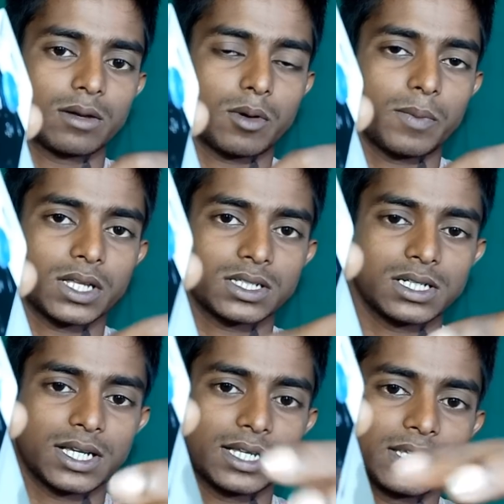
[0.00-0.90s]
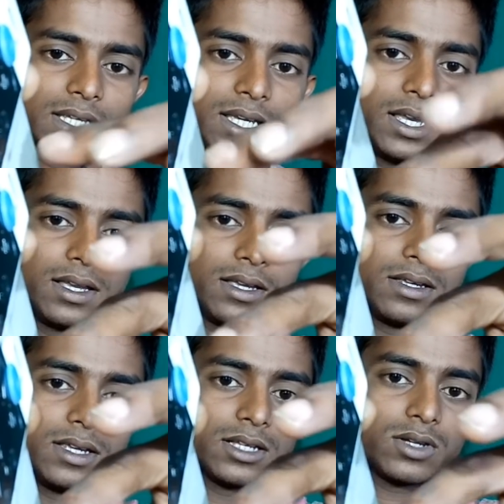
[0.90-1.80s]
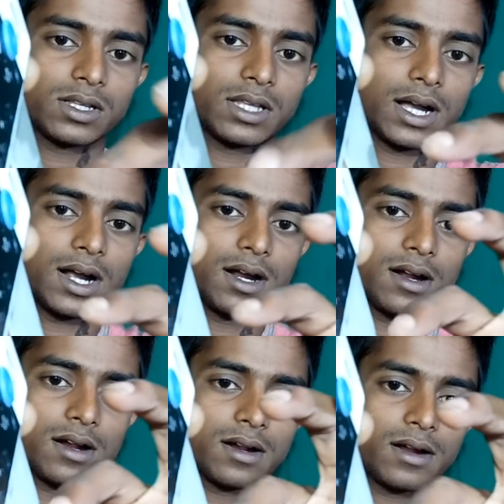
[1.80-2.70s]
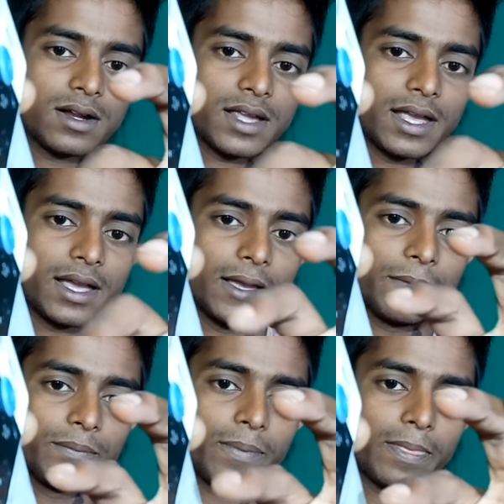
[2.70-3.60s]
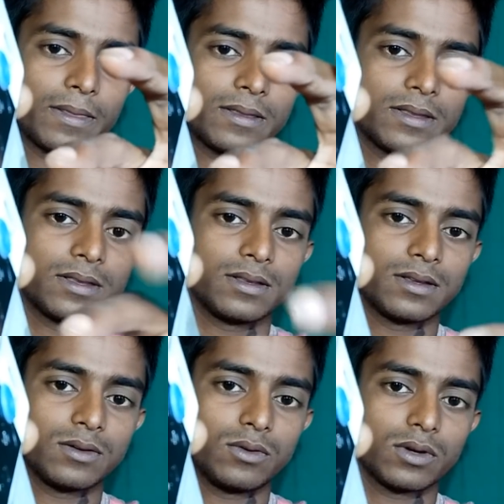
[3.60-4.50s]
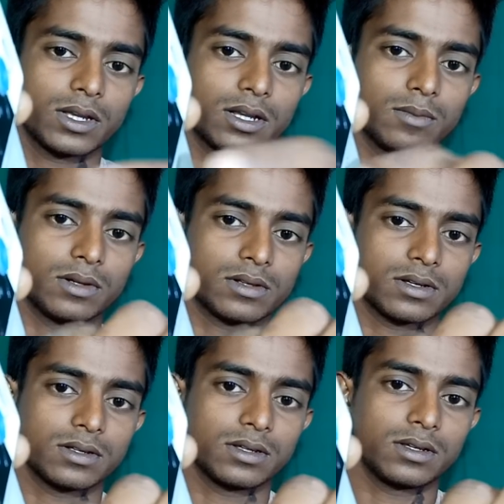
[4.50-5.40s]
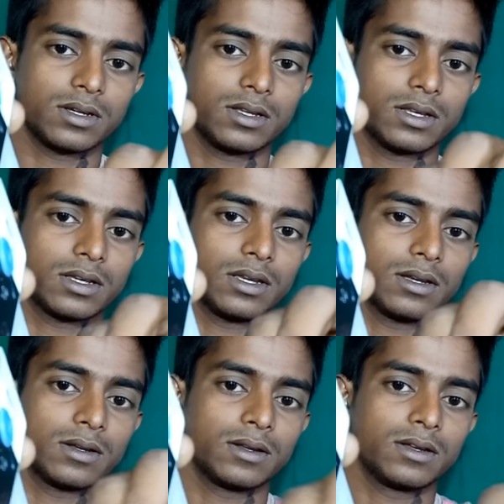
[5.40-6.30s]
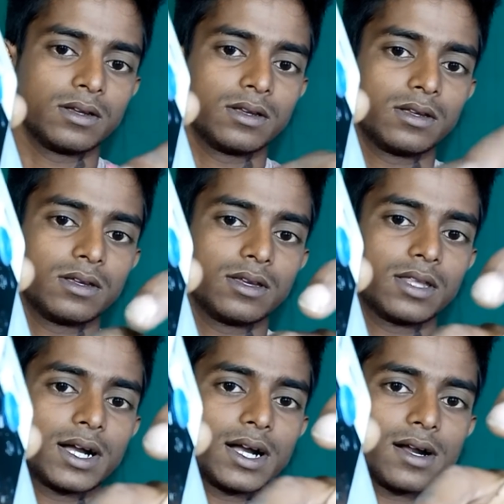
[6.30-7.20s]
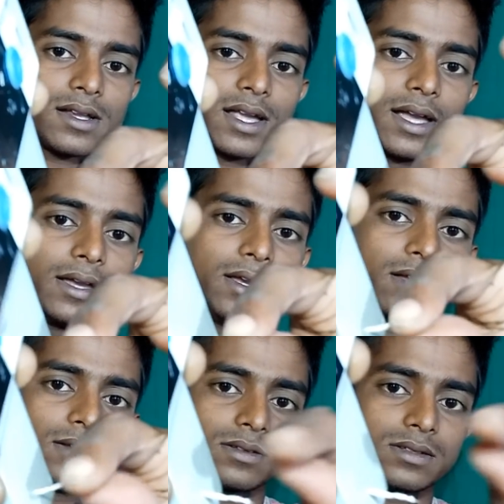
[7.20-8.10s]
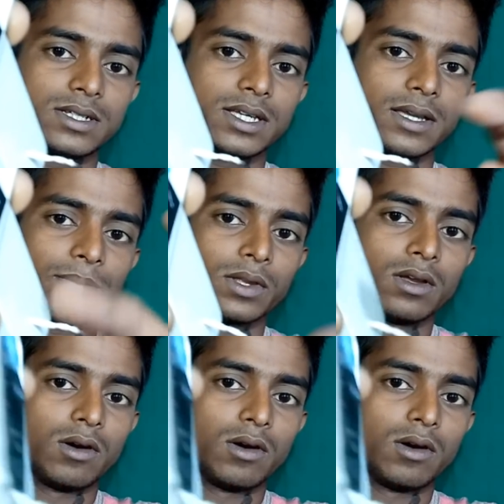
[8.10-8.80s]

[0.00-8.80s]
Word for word: तो आपको पता चल जाएगा देखिए ये जो है धागा कट गया है ओके एक मिनट ये देखिए ये धागा कट गया है ठीक है